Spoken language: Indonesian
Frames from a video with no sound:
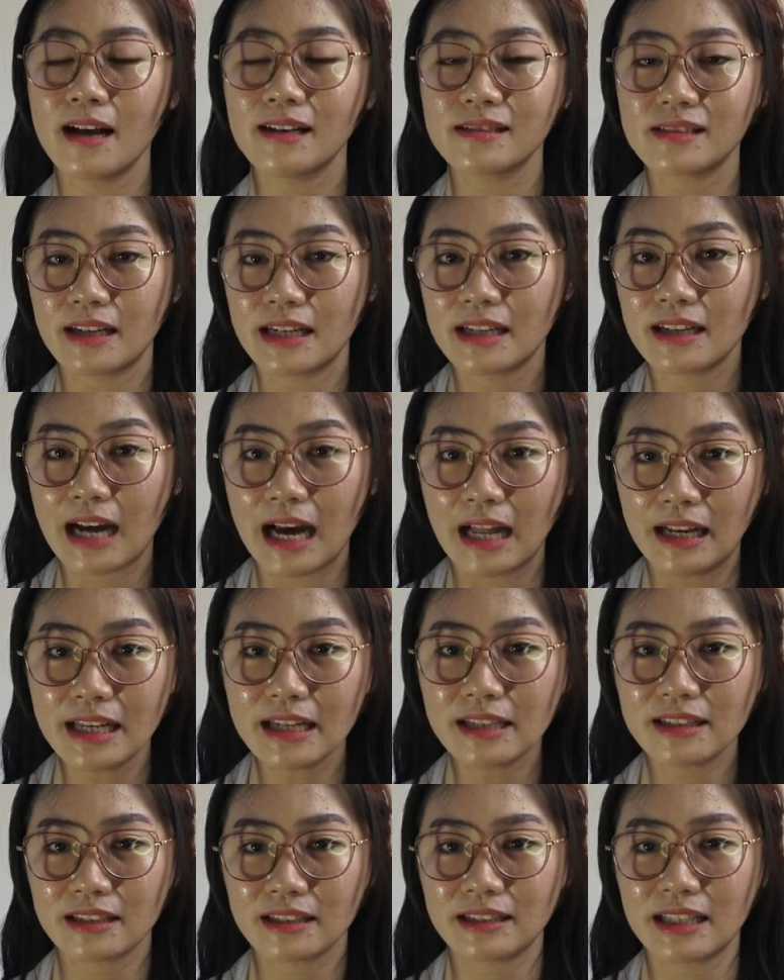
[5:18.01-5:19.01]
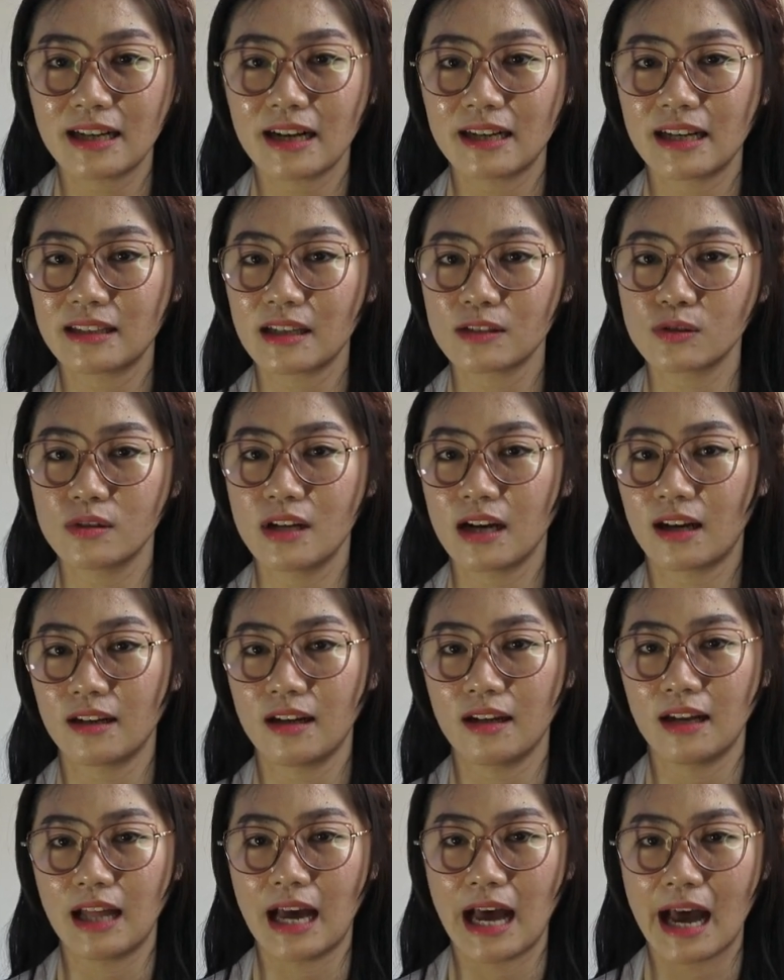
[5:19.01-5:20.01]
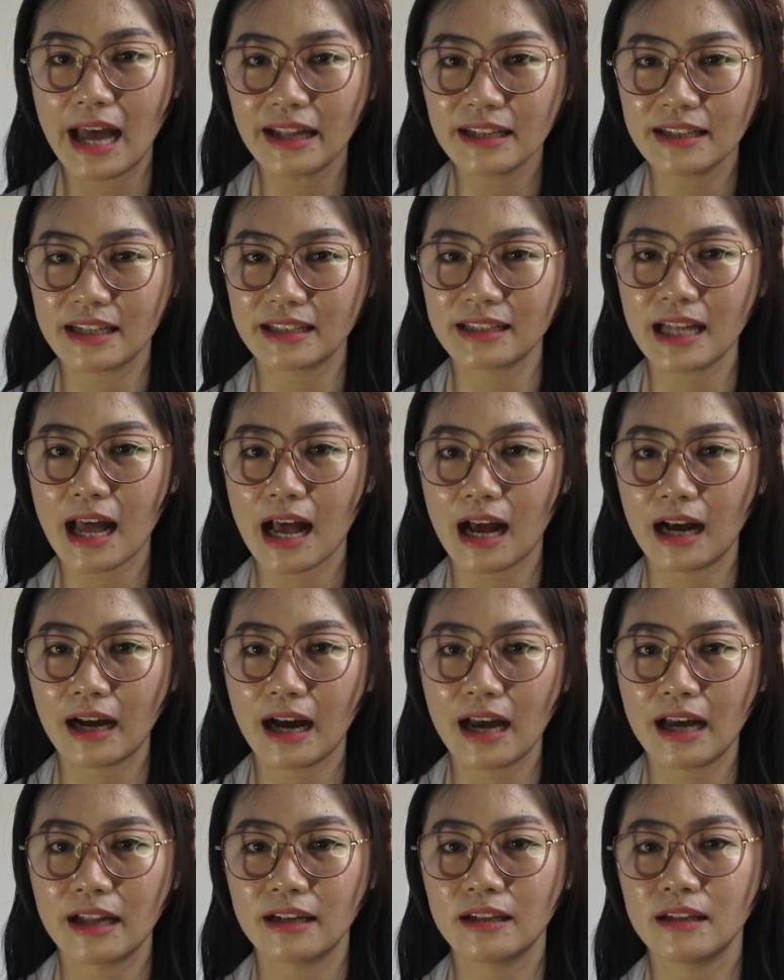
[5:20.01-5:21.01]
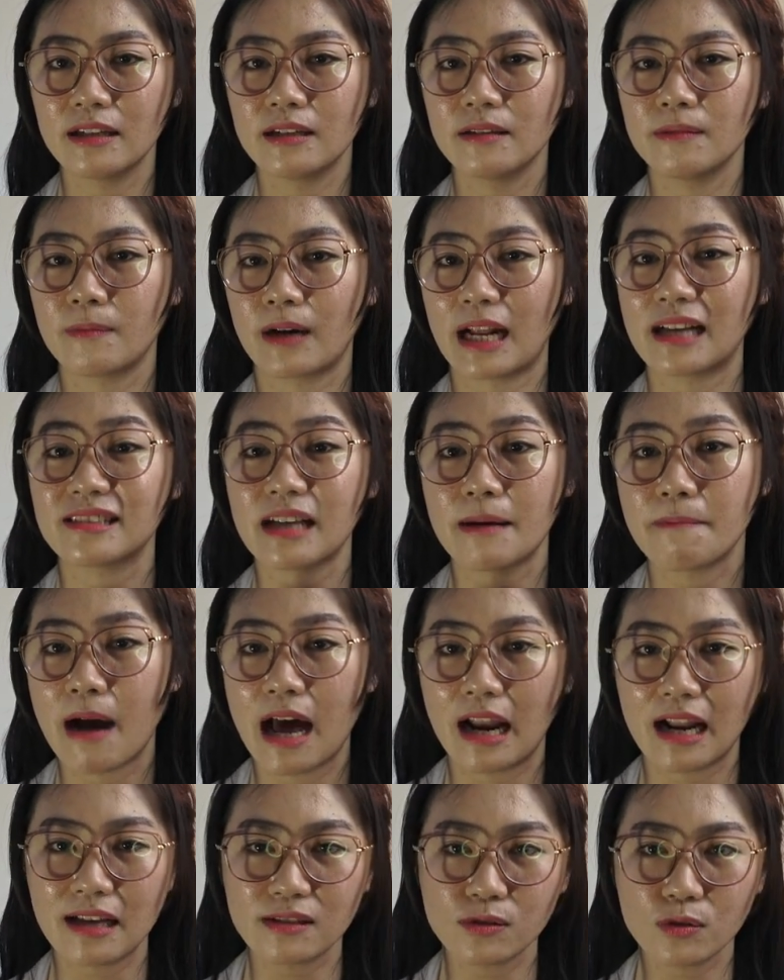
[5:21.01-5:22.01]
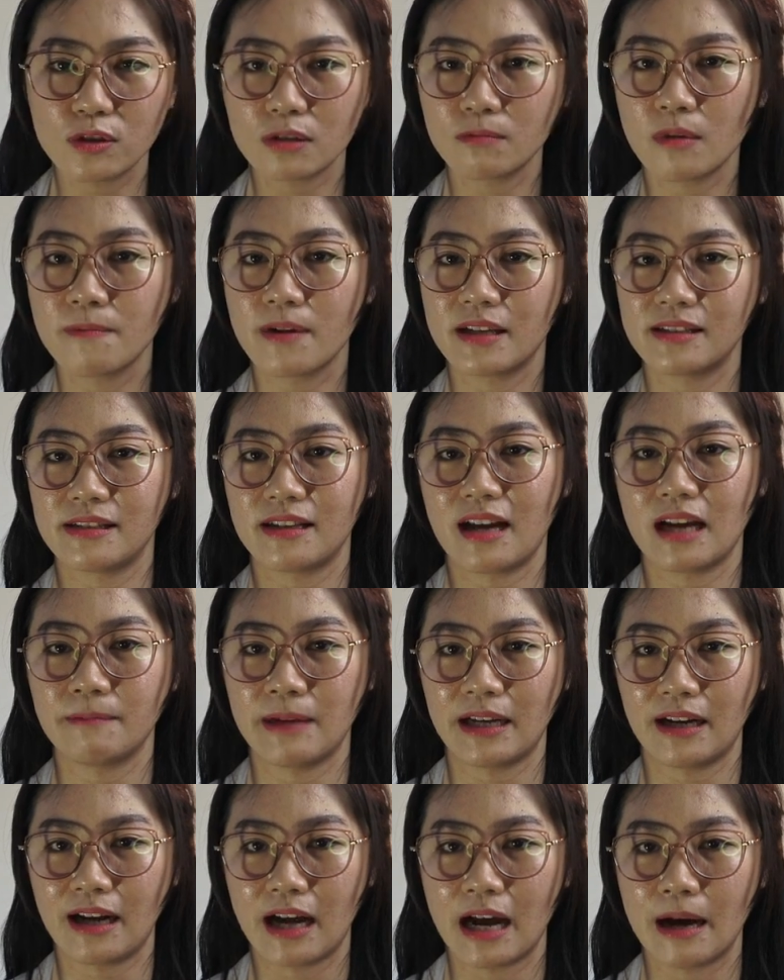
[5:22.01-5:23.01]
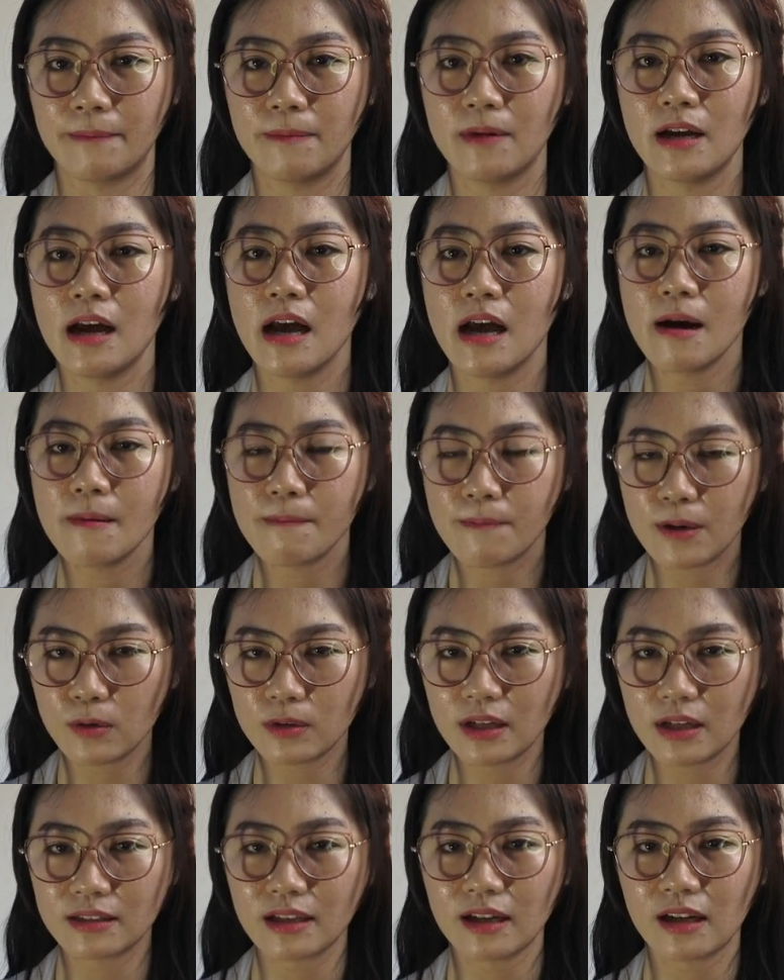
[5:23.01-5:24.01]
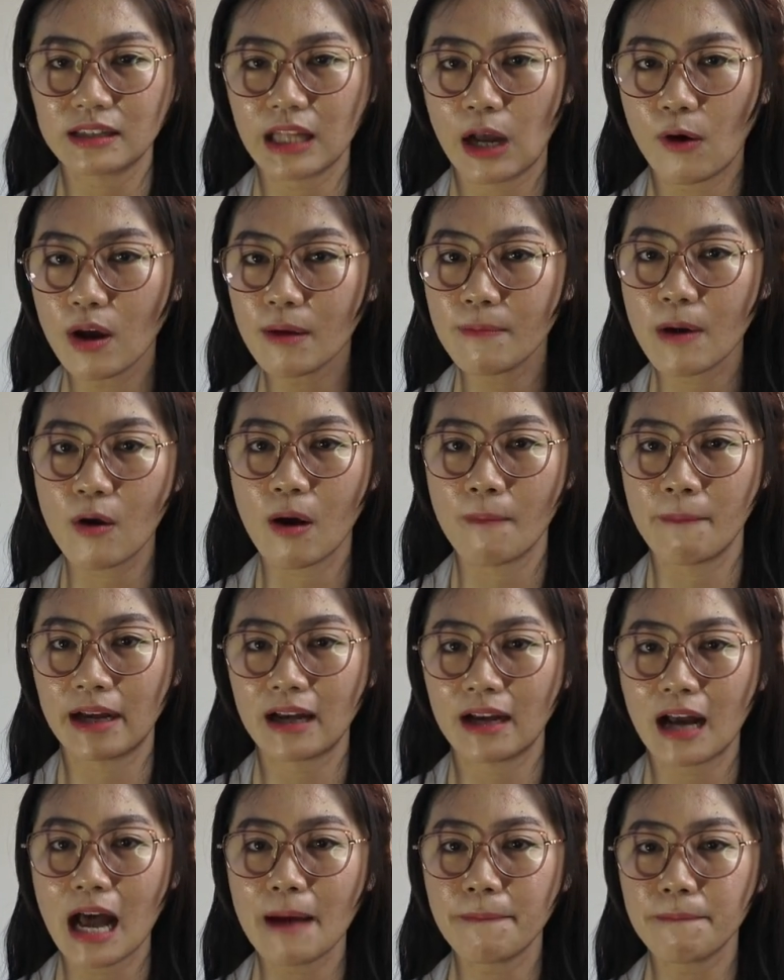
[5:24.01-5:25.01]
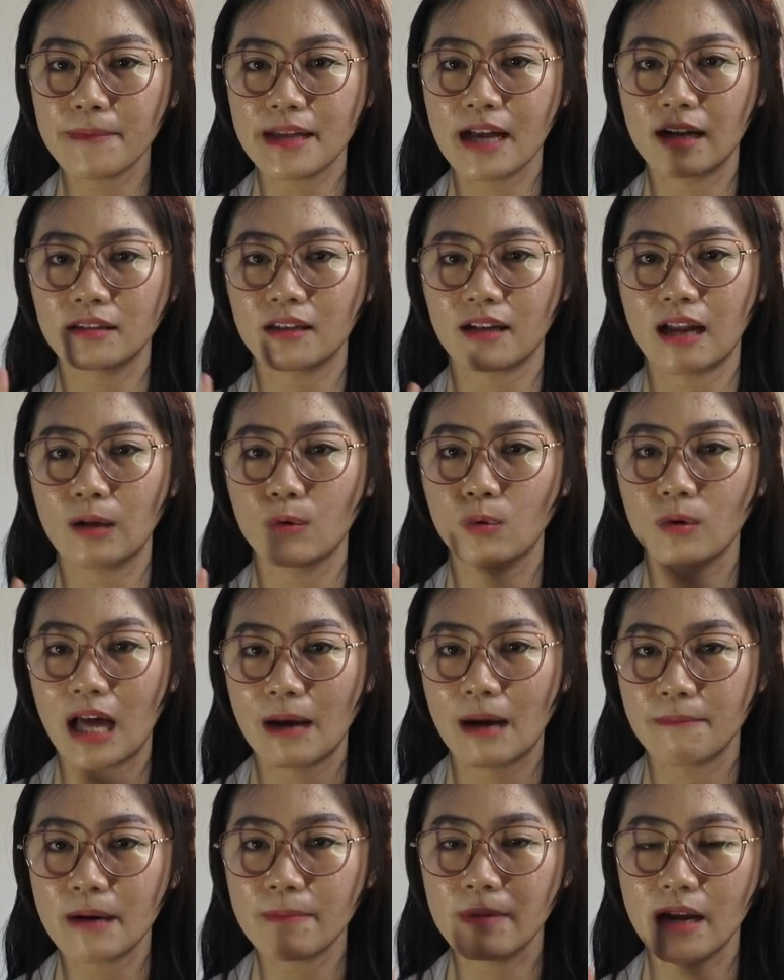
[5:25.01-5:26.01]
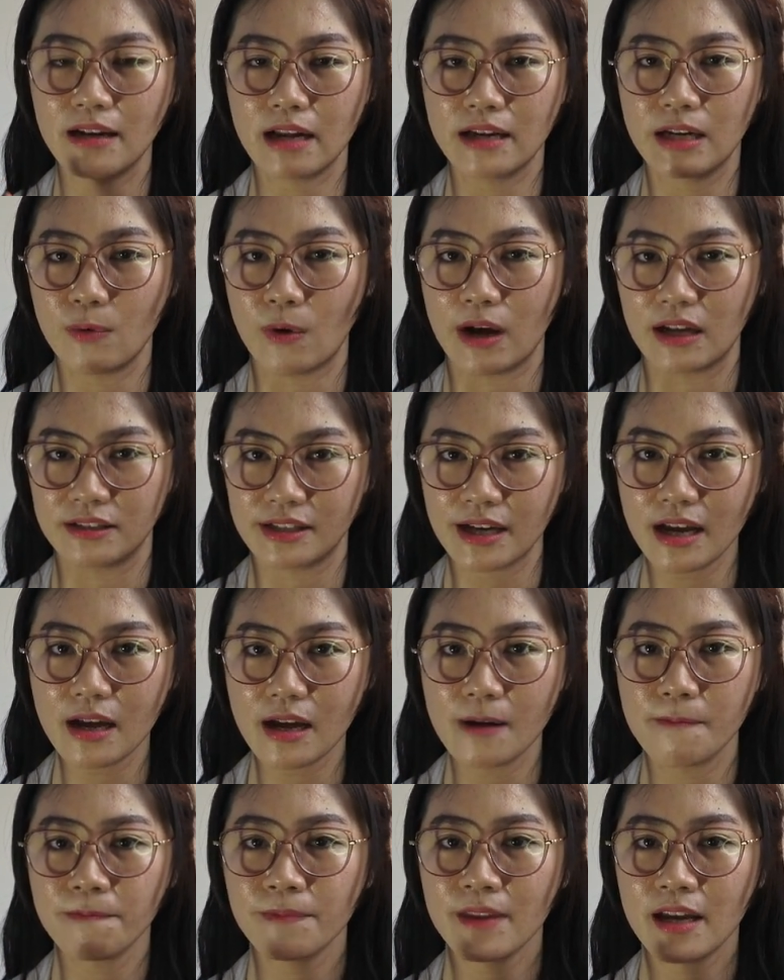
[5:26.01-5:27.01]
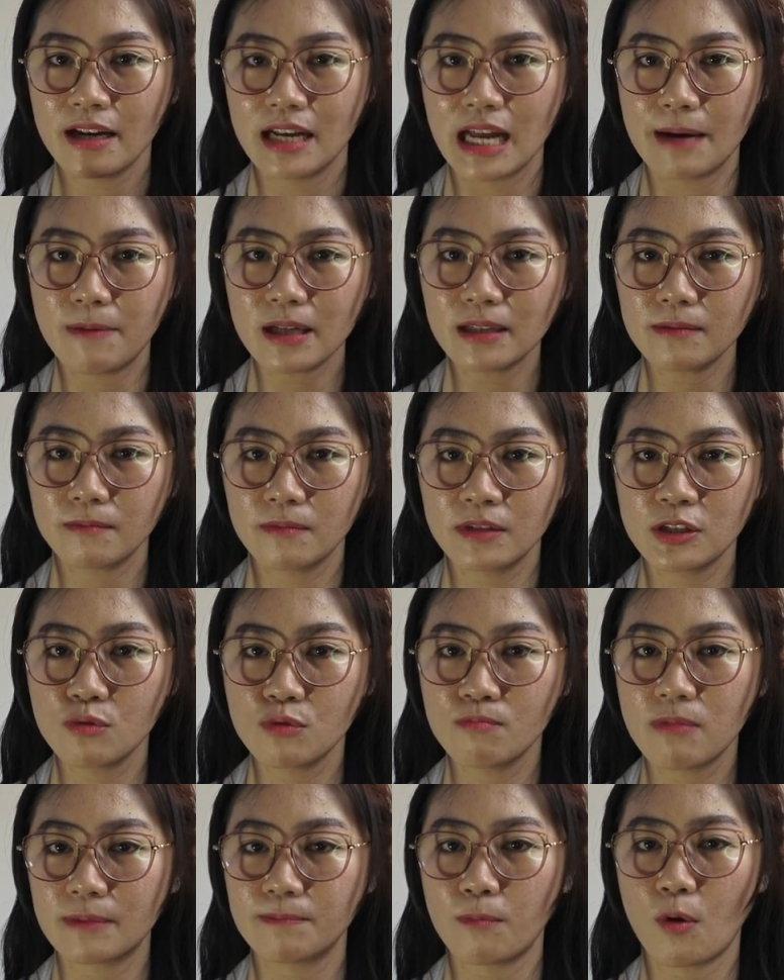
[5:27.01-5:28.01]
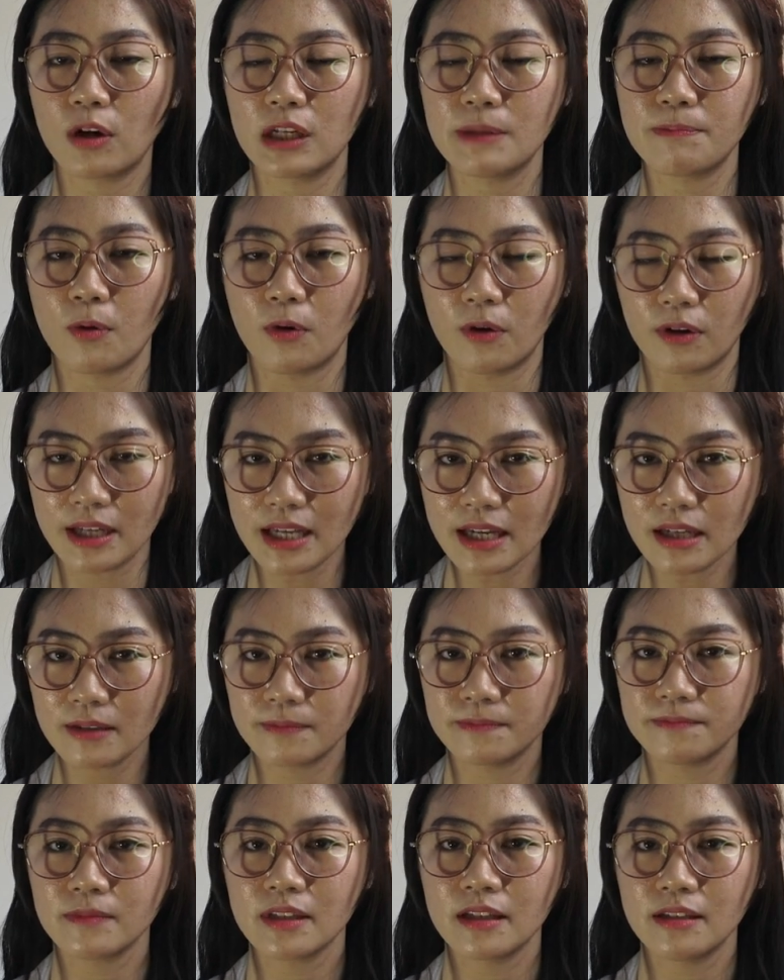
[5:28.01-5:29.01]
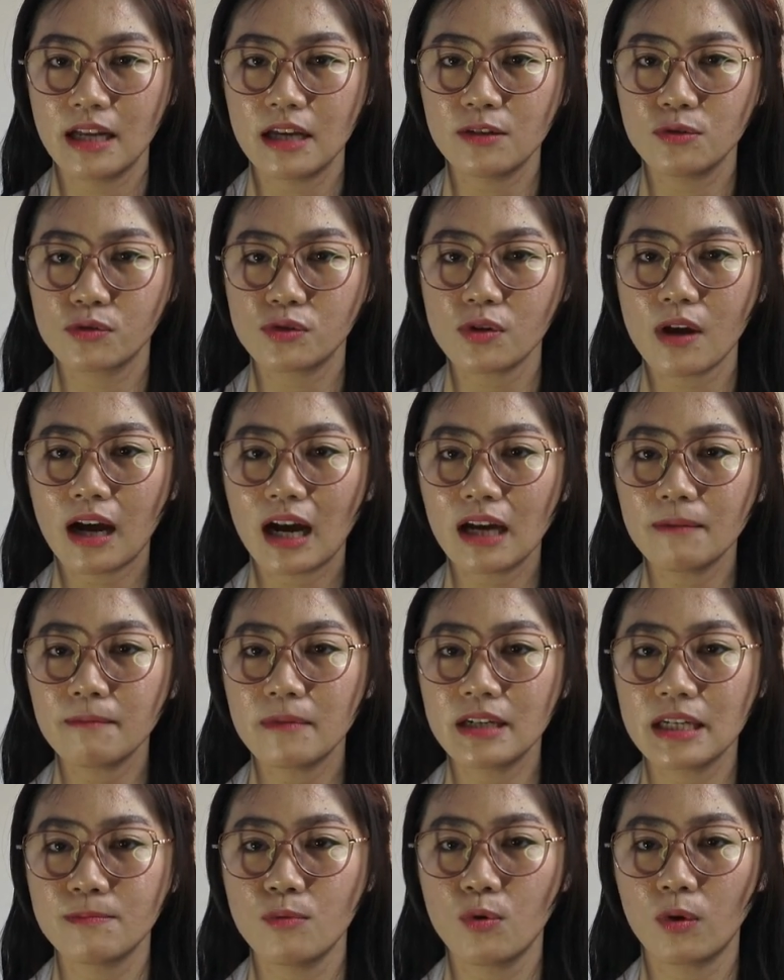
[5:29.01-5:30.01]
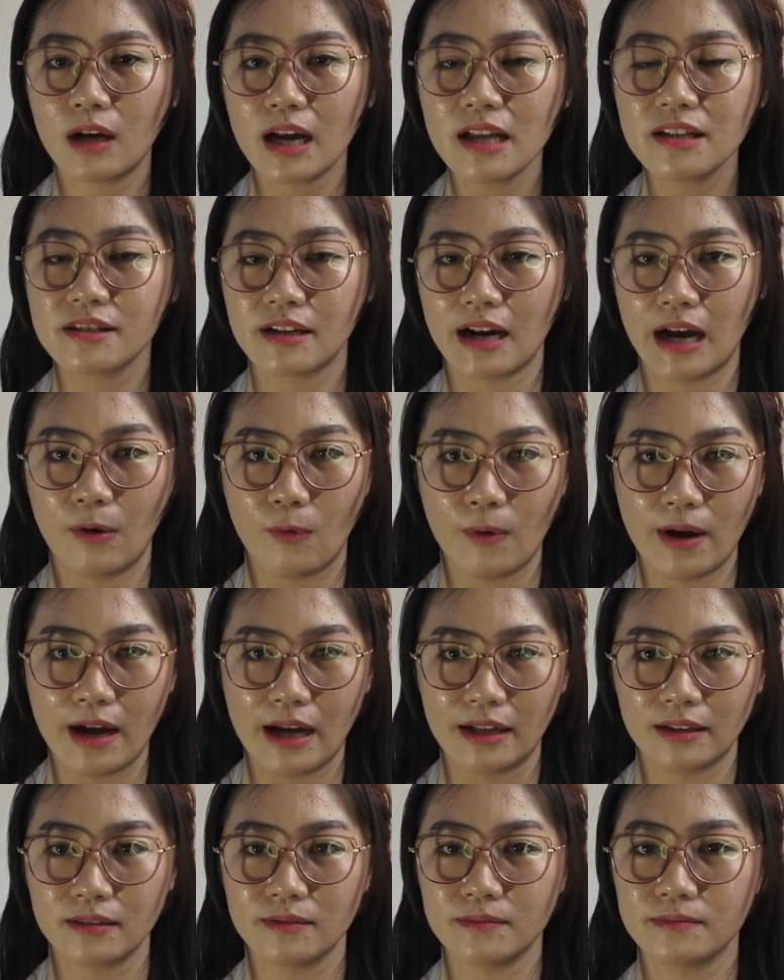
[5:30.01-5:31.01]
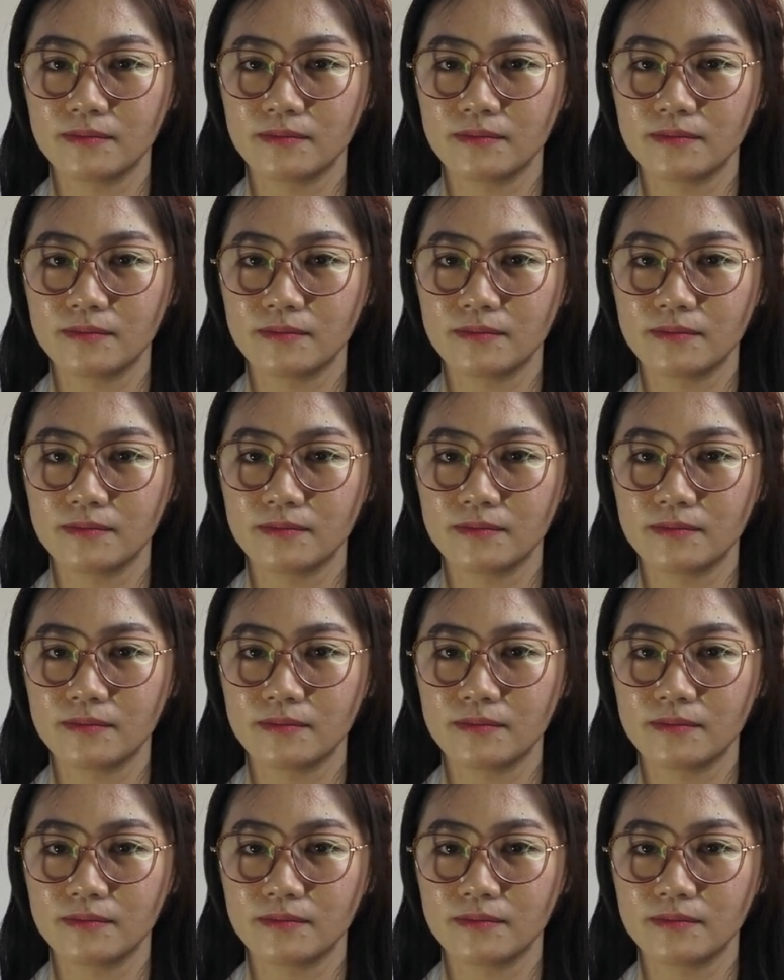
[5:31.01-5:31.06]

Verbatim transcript: Seringkali ketika kita sudah kelelahan, kita akan merasa malas untuk membersihkan make up. Perlu kita ketahui bahwa make up yang terlalu lama berada di wajah dapat menyumbat pori-pori dan justru akan menimbulkan jerawat.